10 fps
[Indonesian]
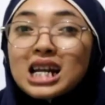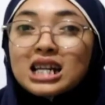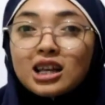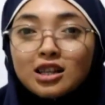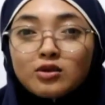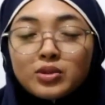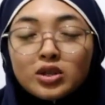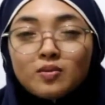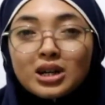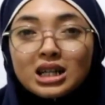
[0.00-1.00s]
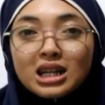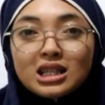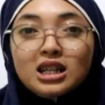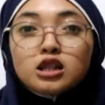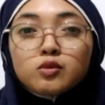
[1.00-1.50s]
dana gitu menyumbang dana
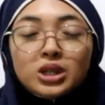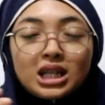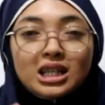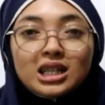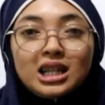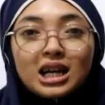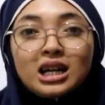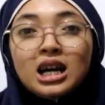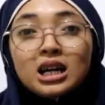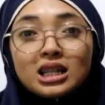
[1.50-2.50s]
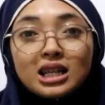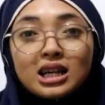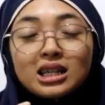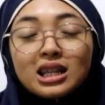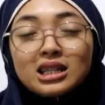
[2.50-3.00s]
jadi subsidi silang
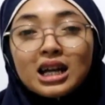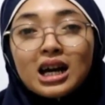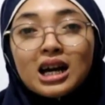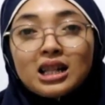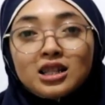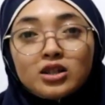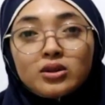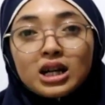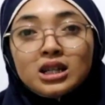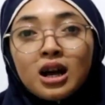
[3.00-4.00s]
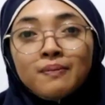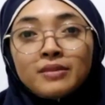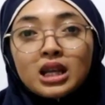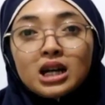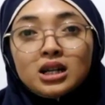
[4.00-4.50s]
ketika kita sehat gitu kan
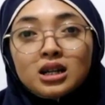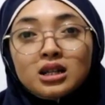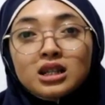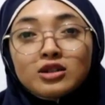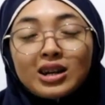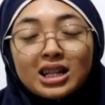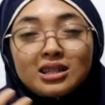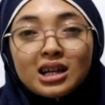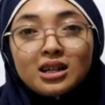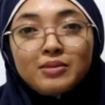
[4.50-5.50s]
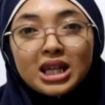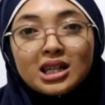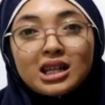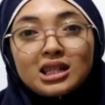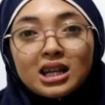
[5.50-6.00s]
uh, di luaran sana
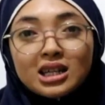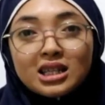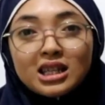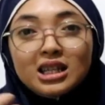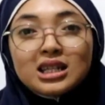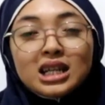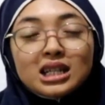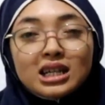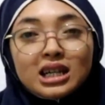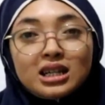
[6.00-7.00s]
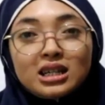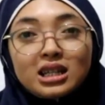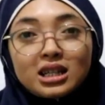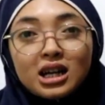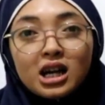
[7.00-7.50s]
banyak yang sakit jadi dana yang
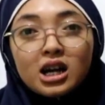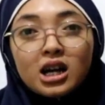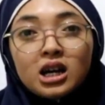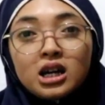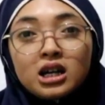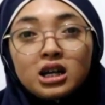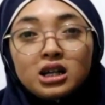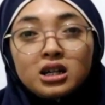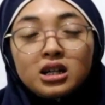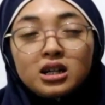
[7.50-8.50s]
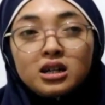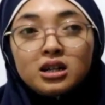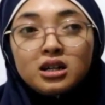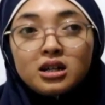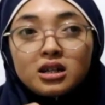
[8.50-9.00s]
kita
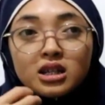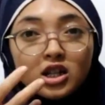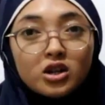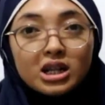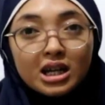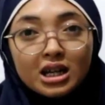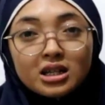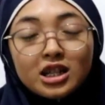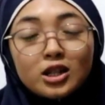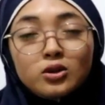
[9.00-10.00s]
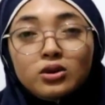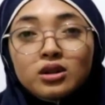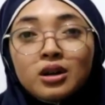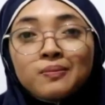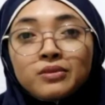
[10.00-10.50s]
uh, setorkan
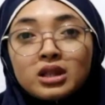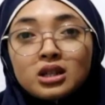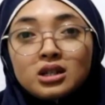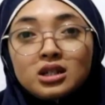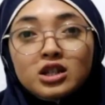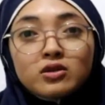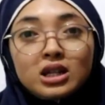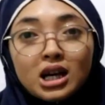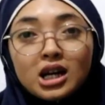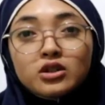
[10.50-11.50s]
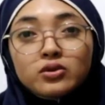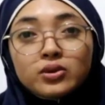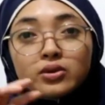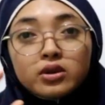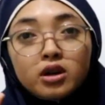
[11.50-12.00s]
itu mm, digunakan
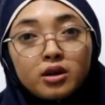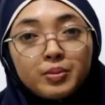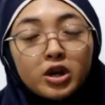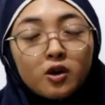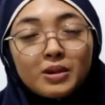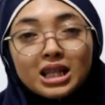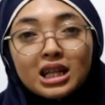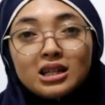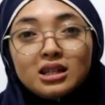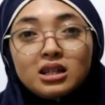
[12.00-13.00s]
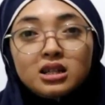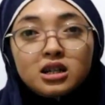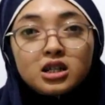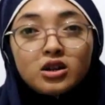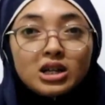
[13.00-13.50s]
untuk pengobatan
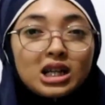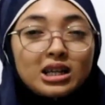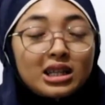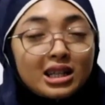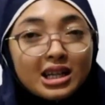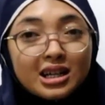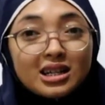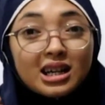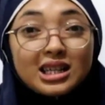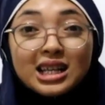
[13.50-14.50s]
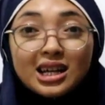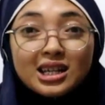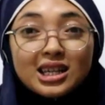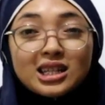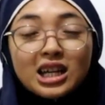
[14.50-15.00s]
uh, saudara kita yang lagi
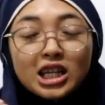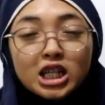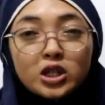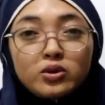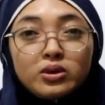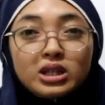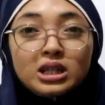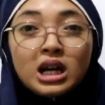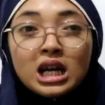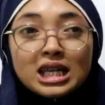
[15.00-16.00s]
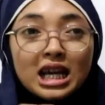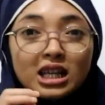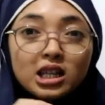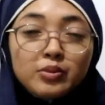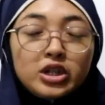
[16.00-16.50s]
sakit kayak gitu.
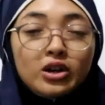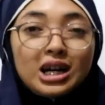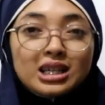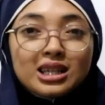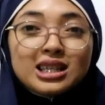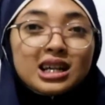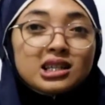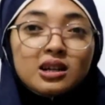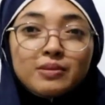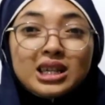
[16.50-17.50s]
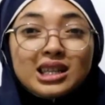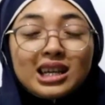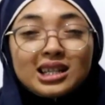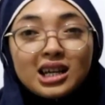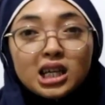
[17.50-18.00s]
Ya kita berdoanya jangan sampai kita
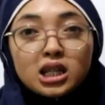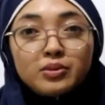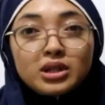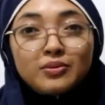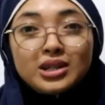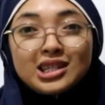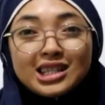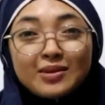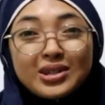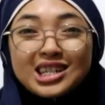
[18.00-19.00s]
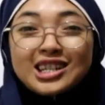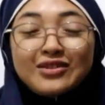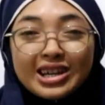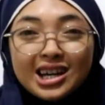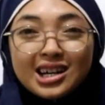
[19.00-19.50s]
yang sakit teman-teman seperti
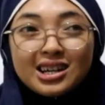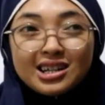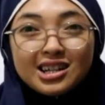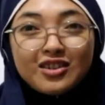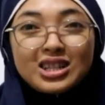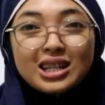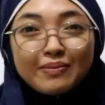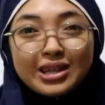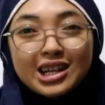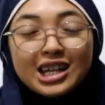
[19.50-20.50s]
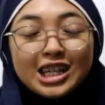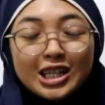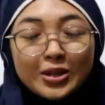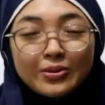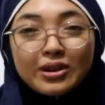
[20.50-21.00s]
itu ya uh, konsepnya kayak
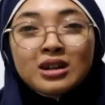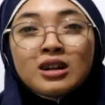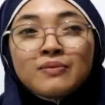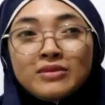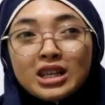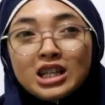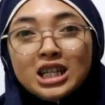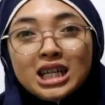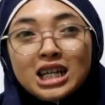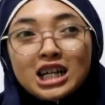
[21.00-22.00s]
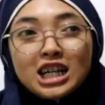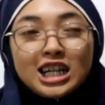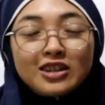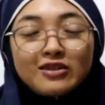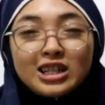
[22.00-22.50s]
gitu. Jadi
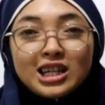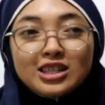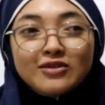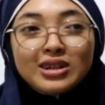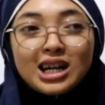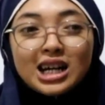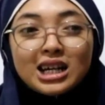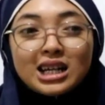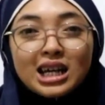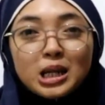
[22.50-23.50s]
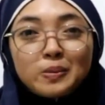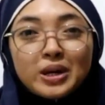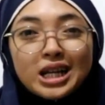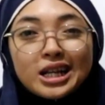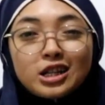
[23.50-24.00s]
uh, eh, OT juga kayak
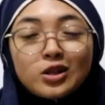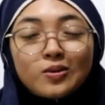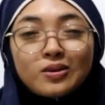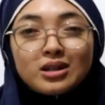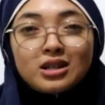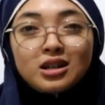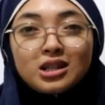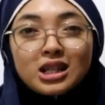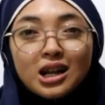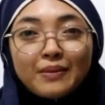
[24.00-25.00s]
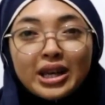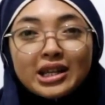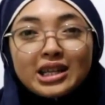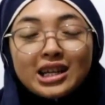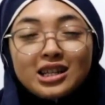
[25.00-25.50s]
kemarin gitu uh, selama
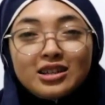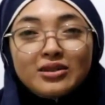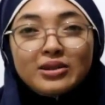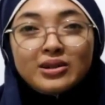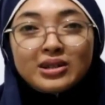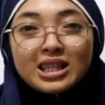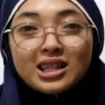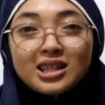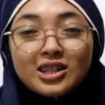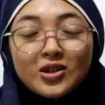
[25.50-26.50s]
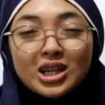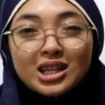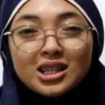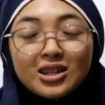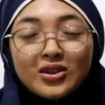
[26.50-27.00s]
ini kan uh, kita setor
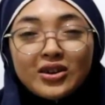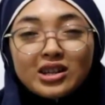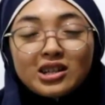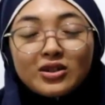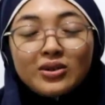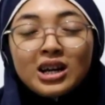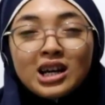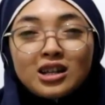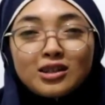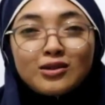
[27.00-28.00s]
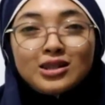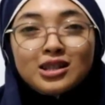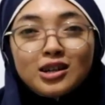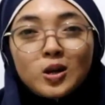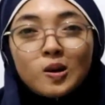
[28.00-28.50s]
ya setor gitu.
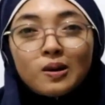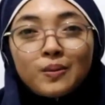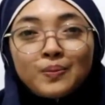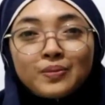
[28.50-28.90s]
Terus uh,